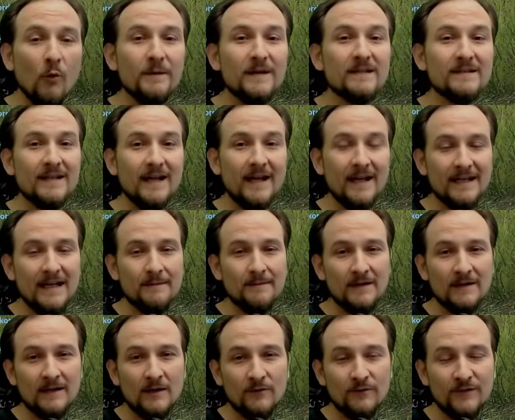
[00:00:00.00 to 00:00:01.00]
gesagt kann
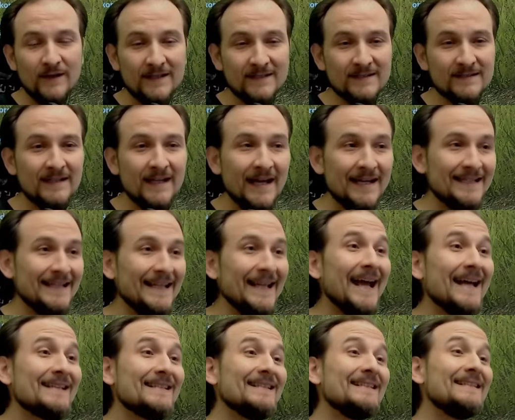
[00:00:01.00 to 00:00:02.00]
man auch fast sagen, die
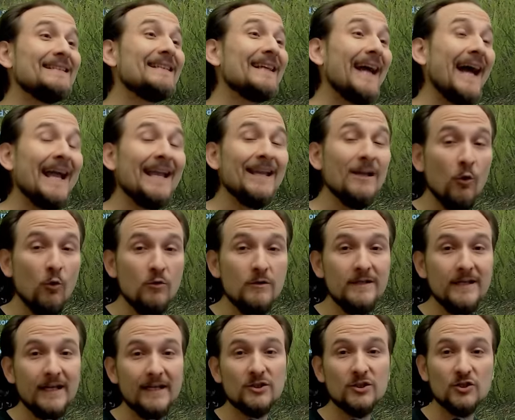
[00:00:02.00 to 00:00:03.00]
ersten
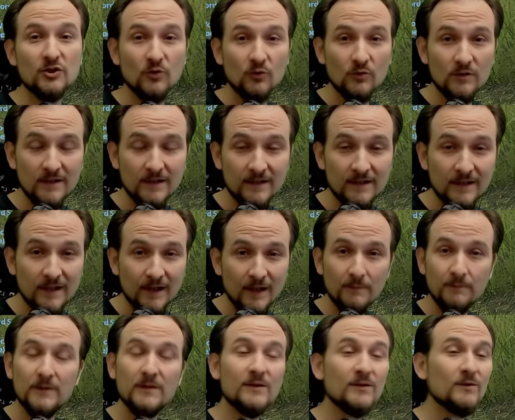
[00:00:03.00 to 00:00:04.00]
300 Stunden
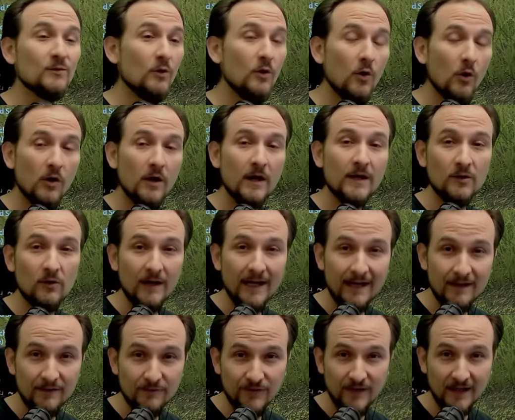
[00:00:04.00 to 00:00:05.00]
bist du locker noch
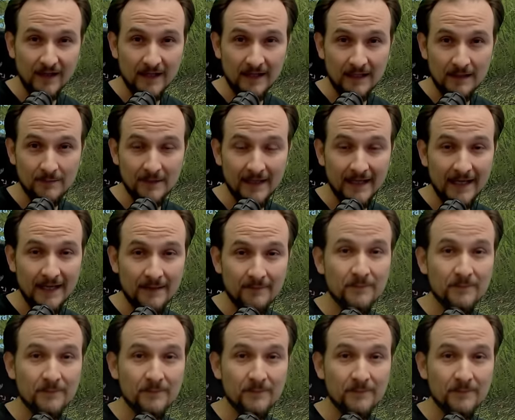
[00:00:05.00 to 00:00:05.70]
Anfänger im Game.